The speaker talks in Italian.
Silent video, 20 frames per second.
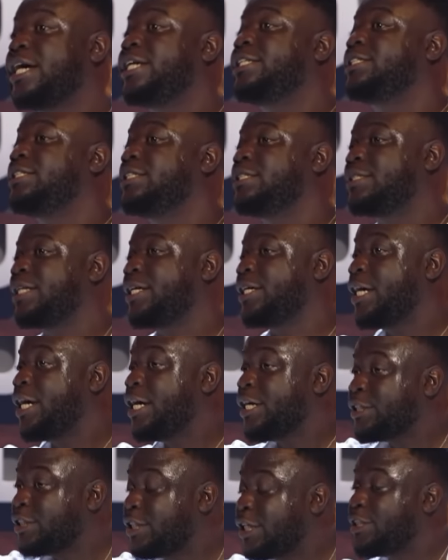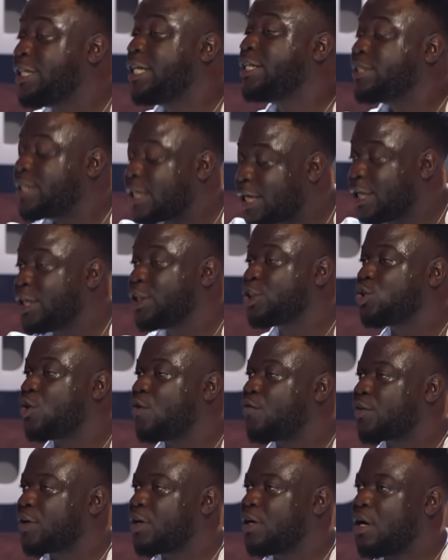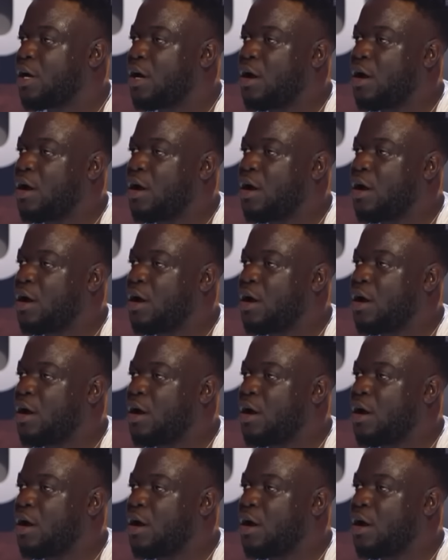esiste, c'è gente che ne soffre,